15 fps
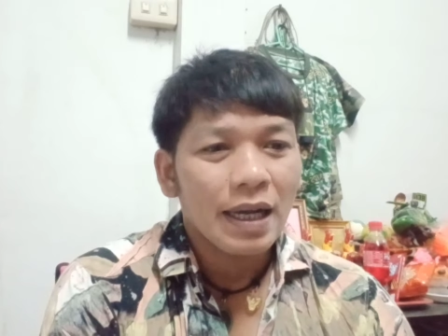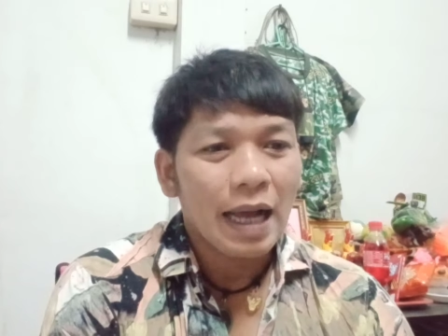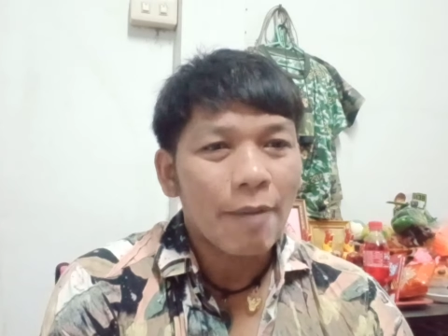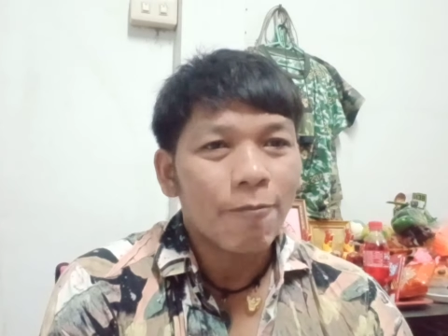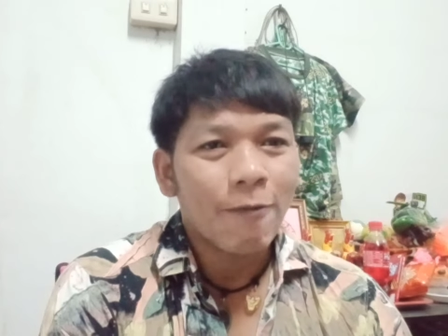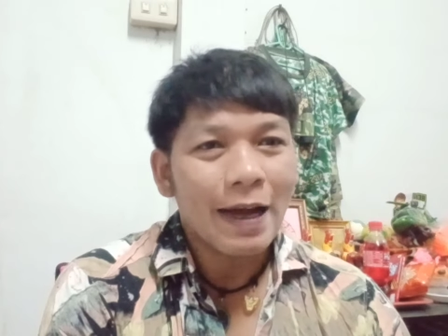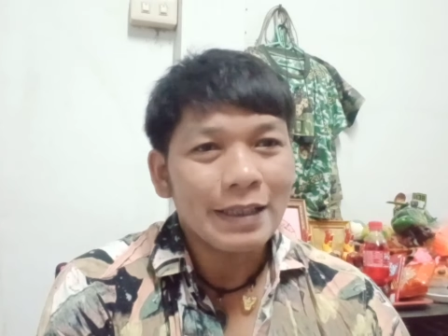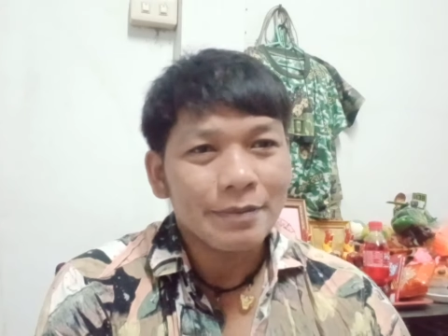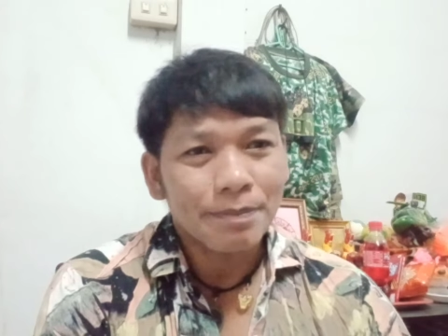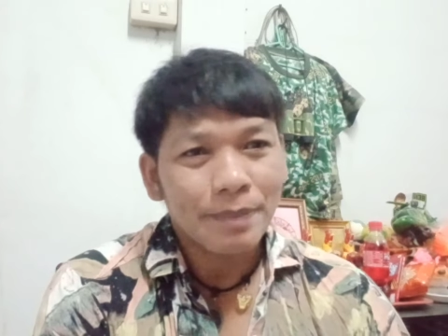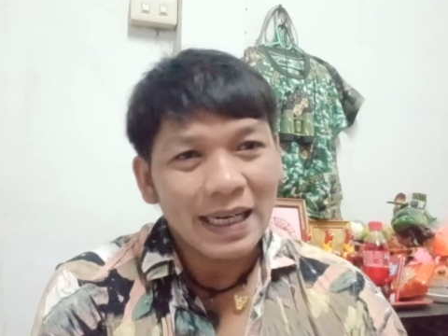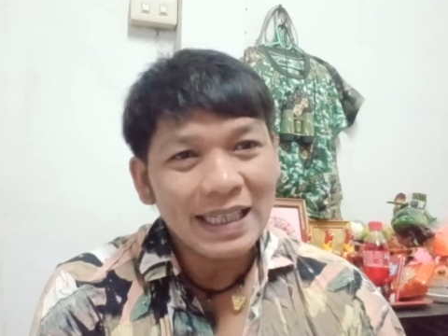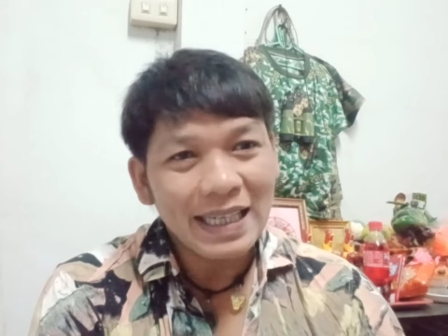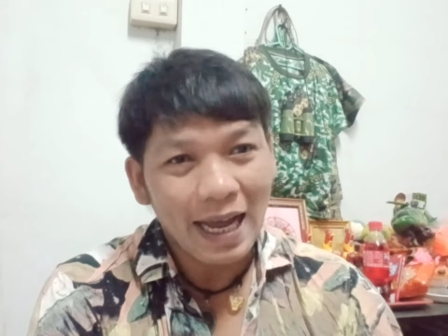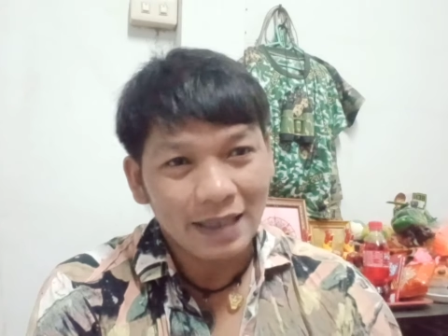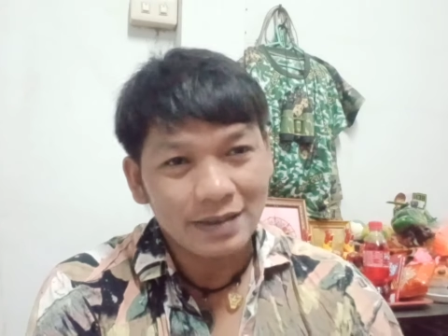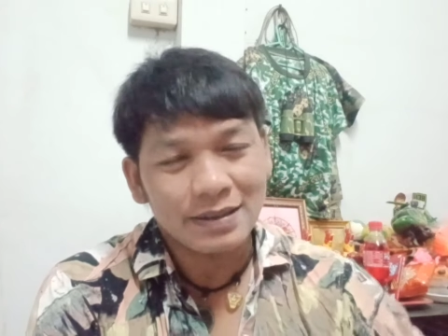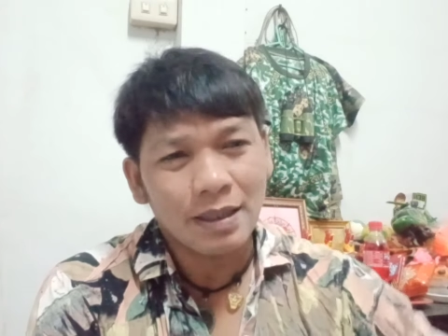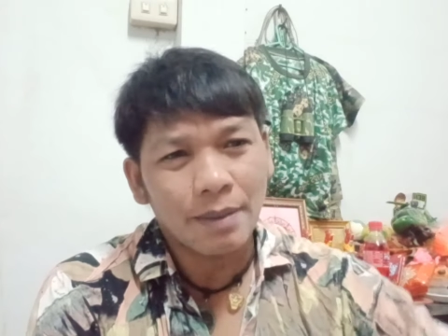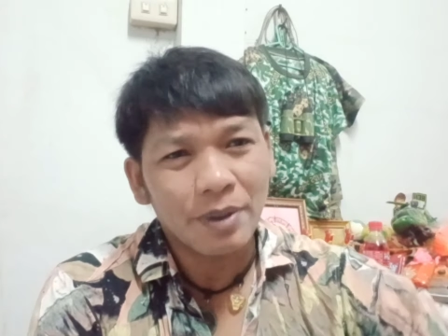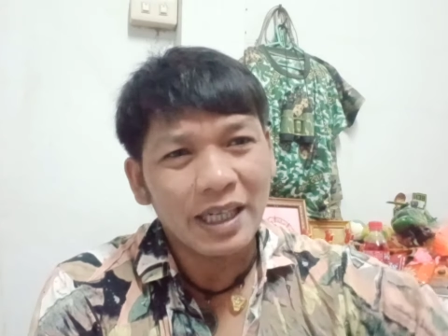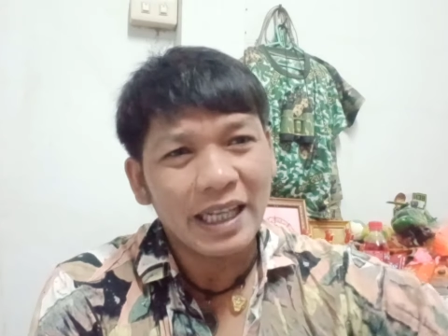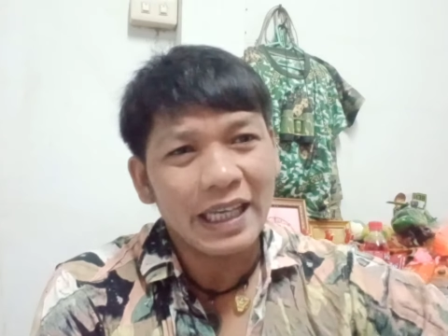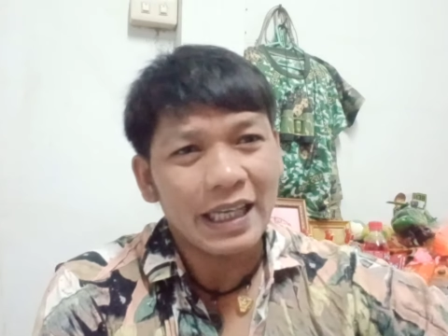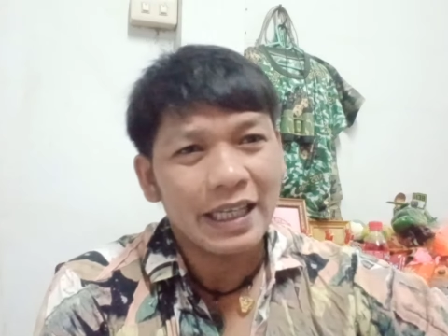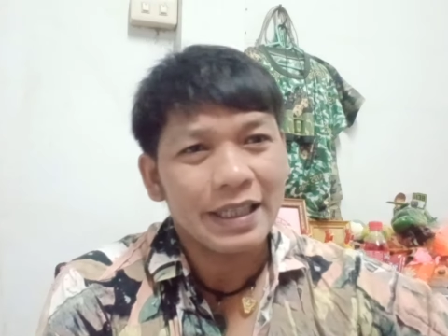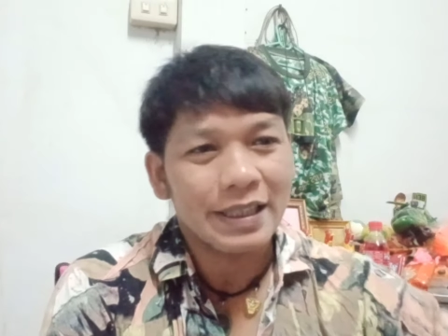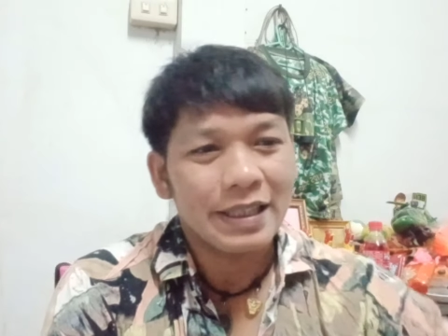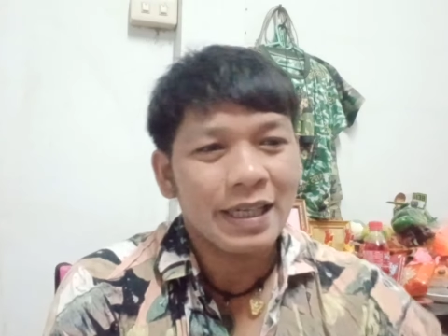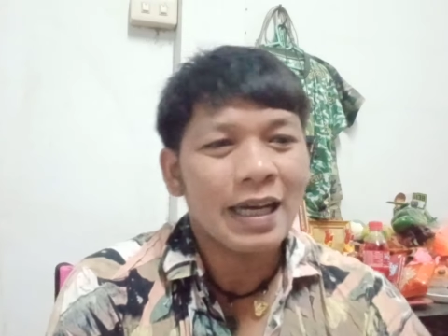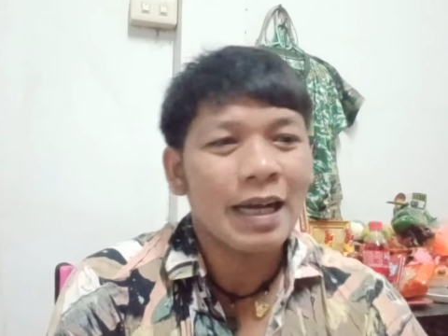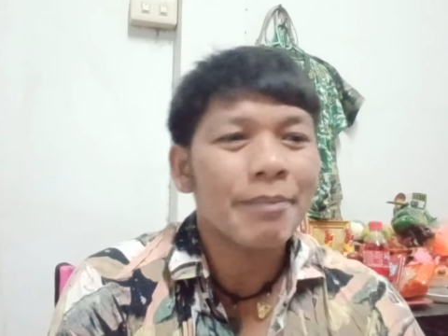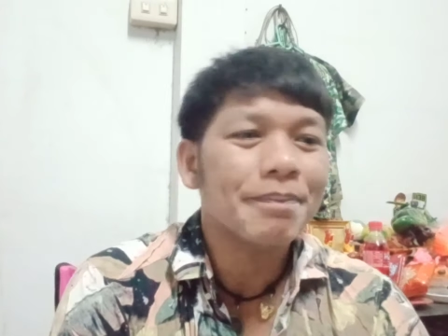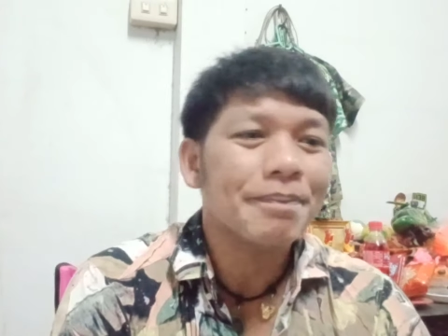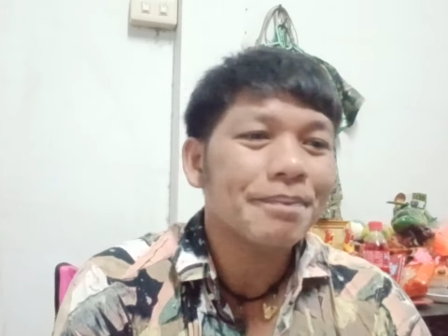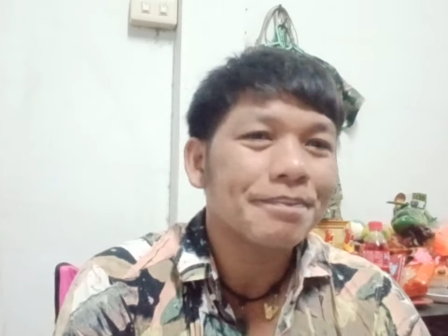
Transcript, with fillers: กับวัน พฤหัสบดีนะครับ